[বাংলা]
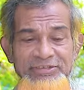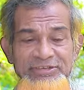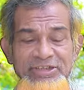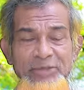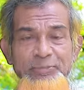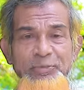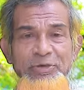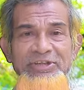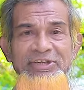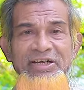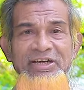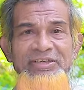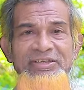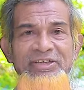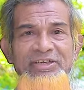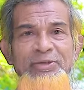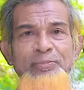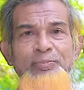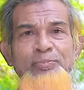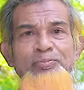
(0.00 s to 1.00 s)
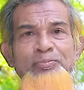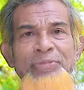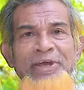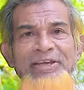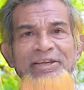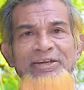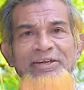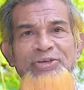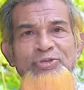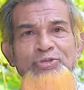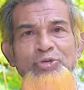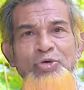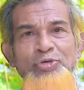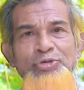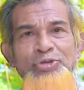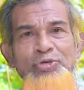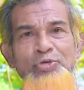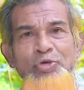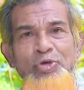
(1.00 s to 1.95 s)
যার ফলে দেখা যায় কি পায়খানাটা সহজে